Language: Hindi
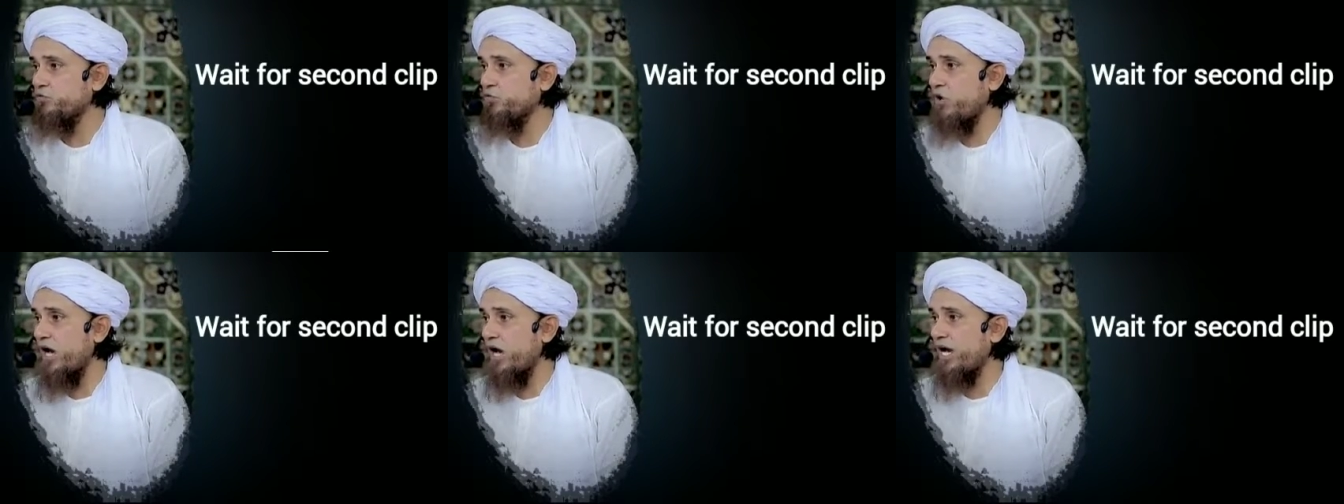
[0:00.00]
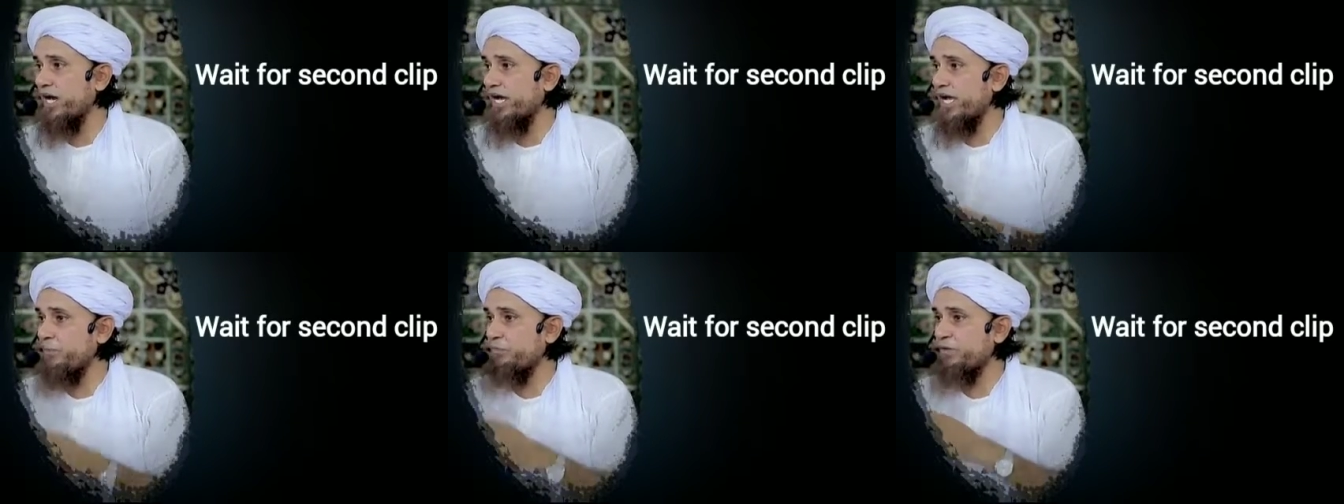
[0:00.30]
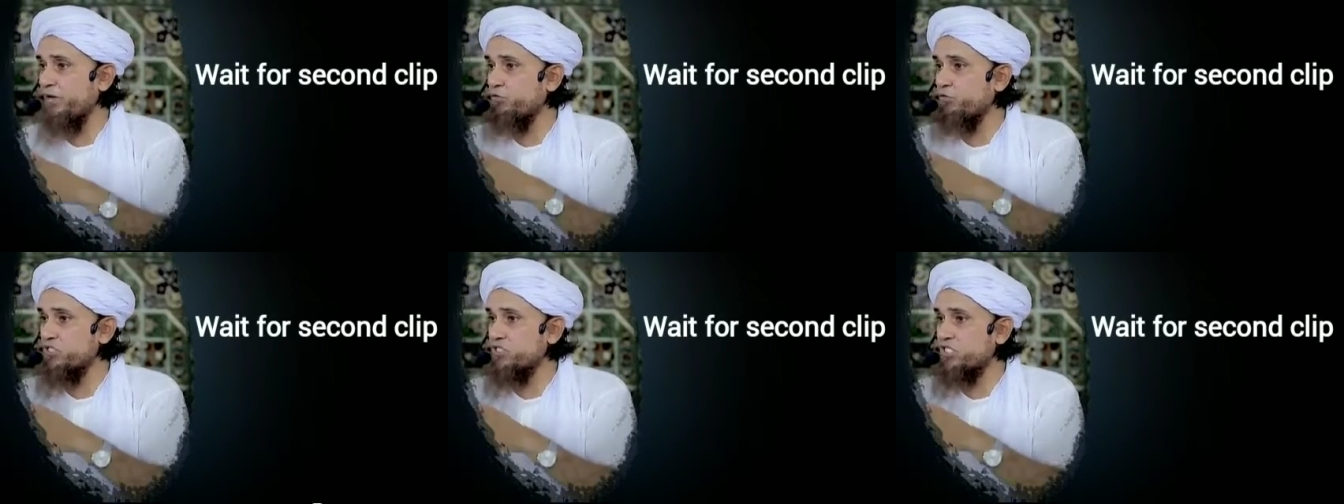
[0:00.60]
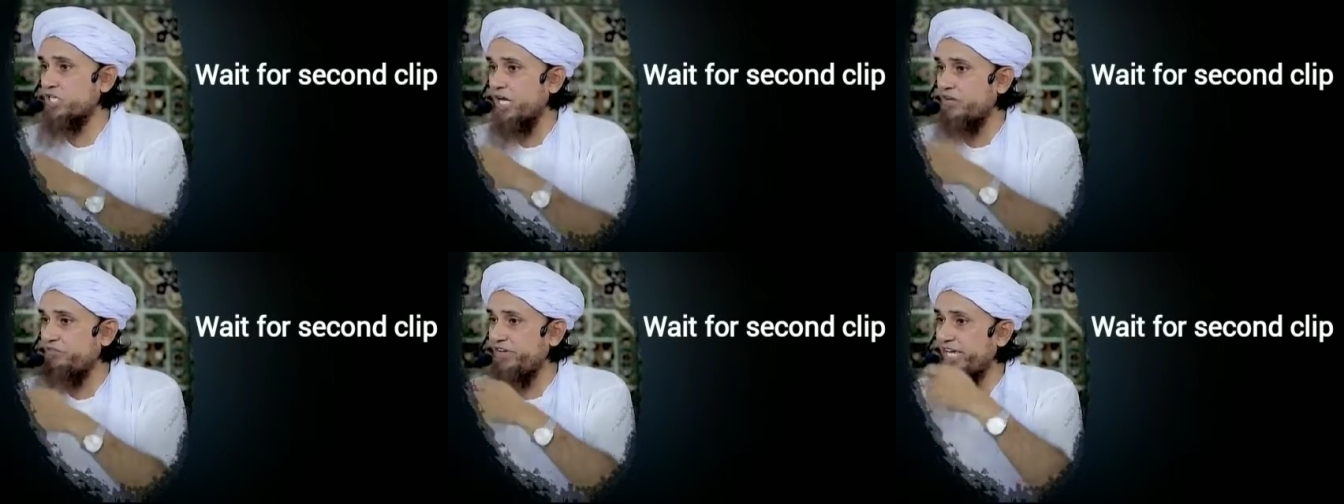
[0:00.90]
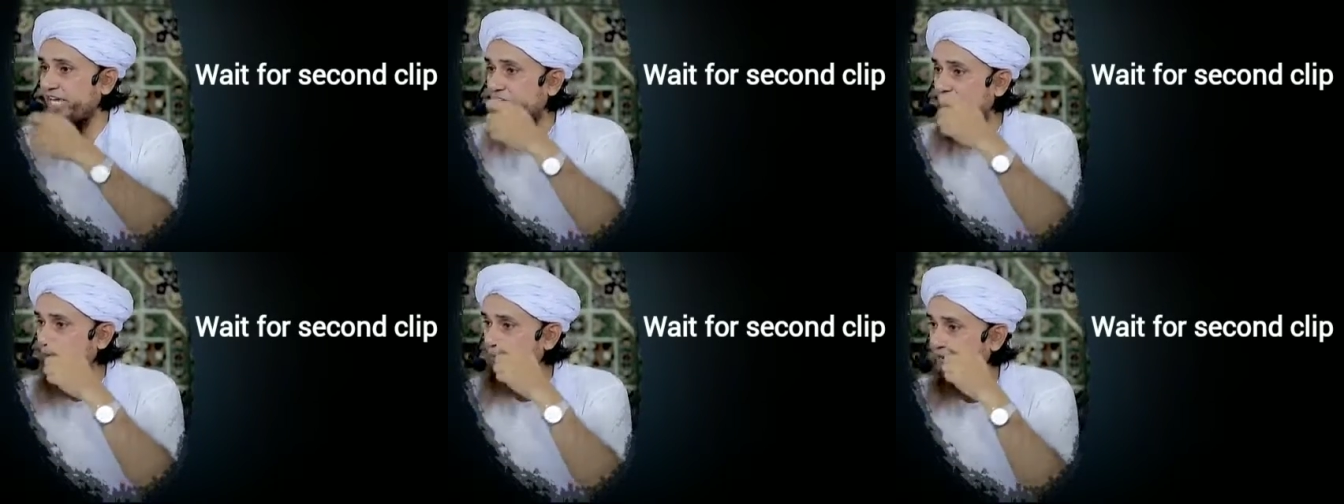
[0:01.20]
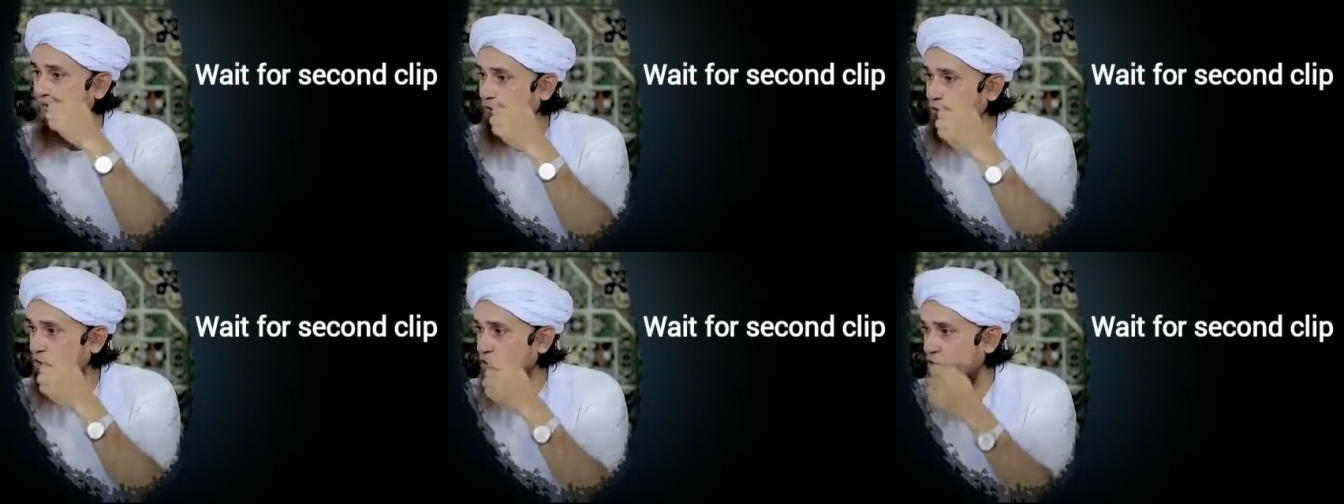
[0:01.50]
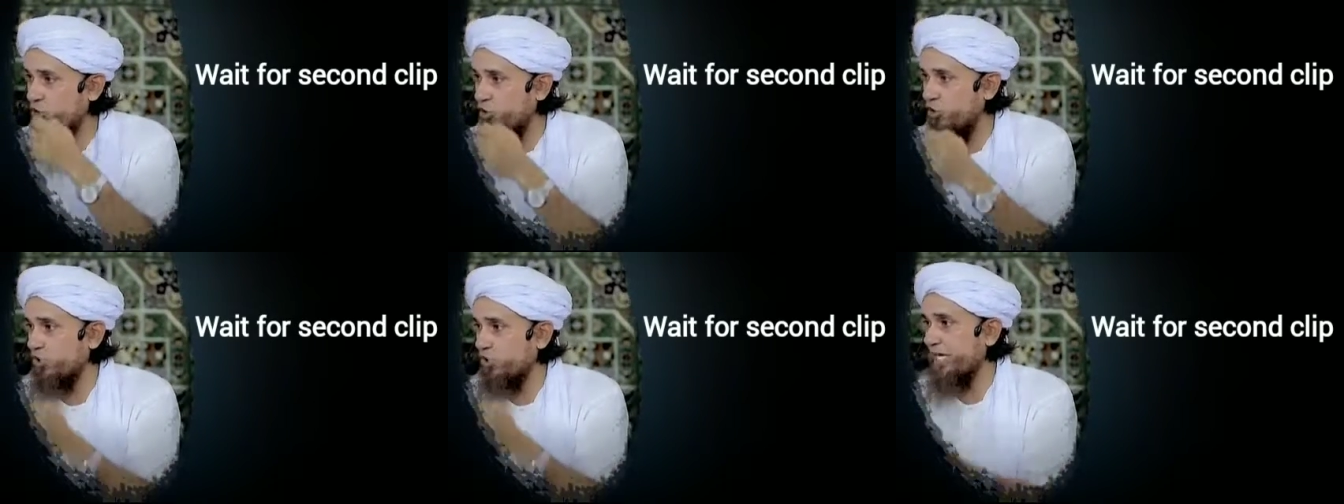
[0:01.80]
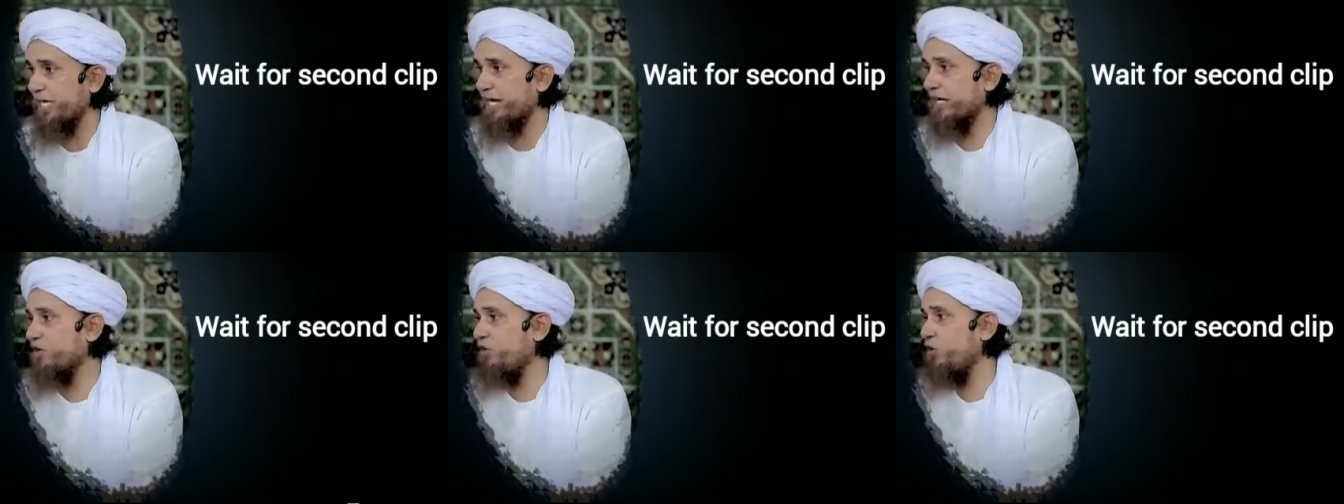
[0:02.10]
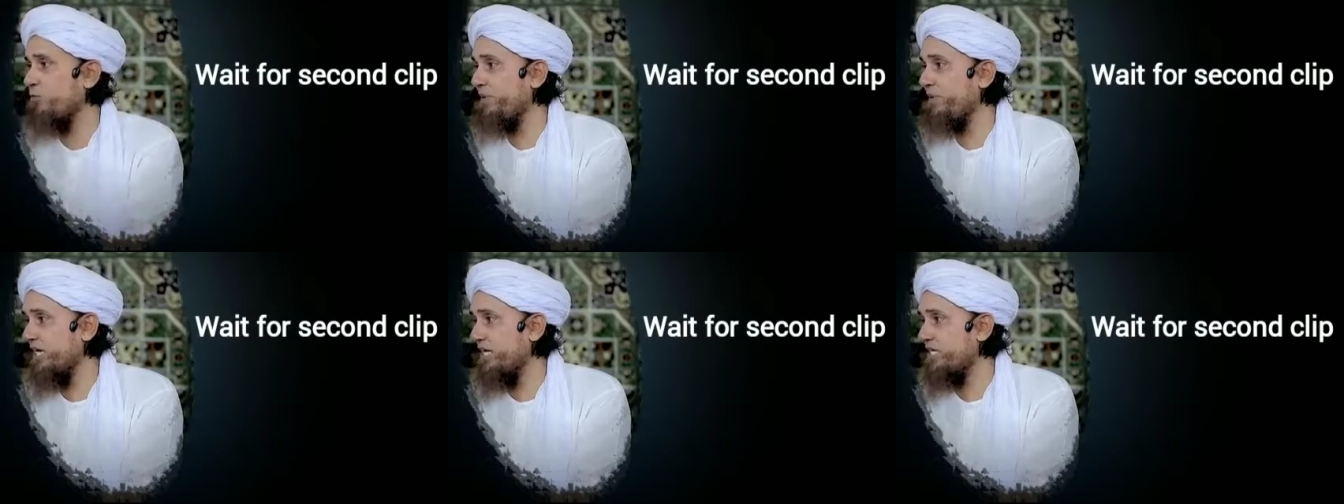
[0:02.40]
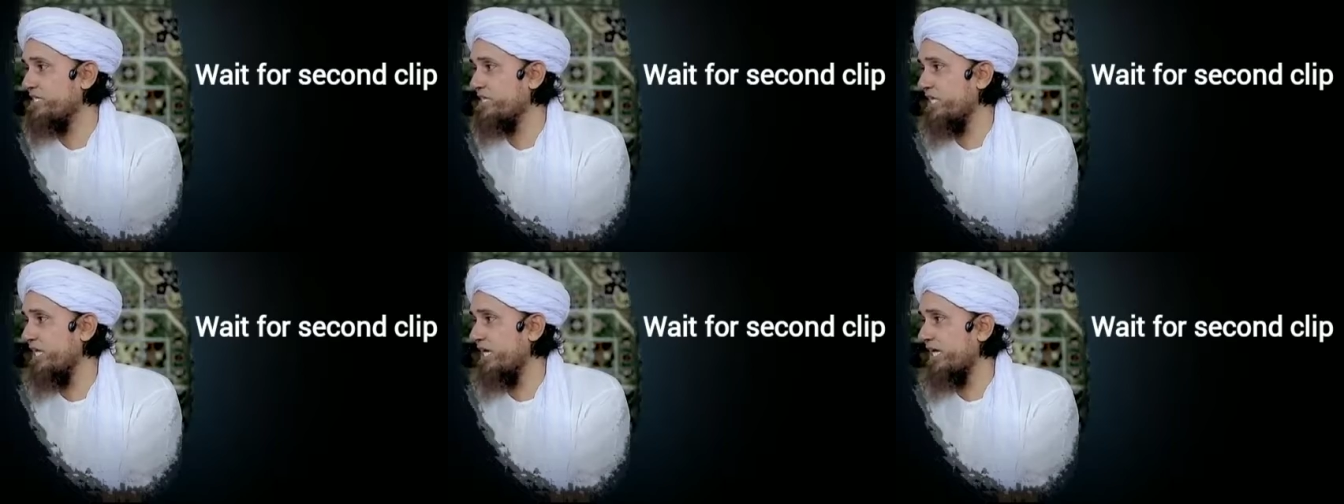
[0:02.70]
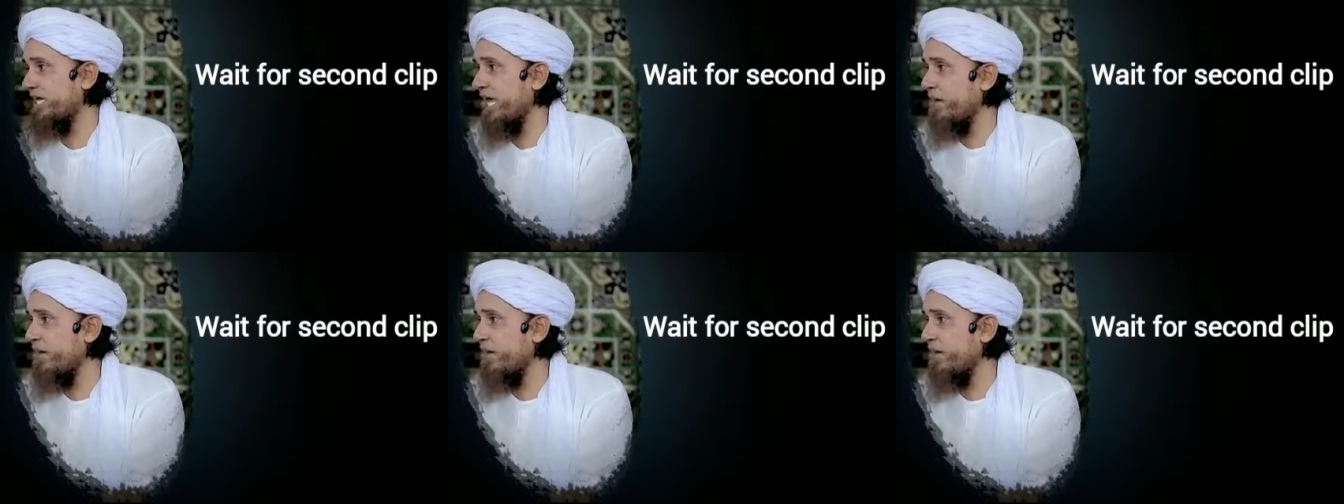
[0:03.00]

वो आ गए फिर वो सेल्फी कैमरा तो खोल के रखो पहले से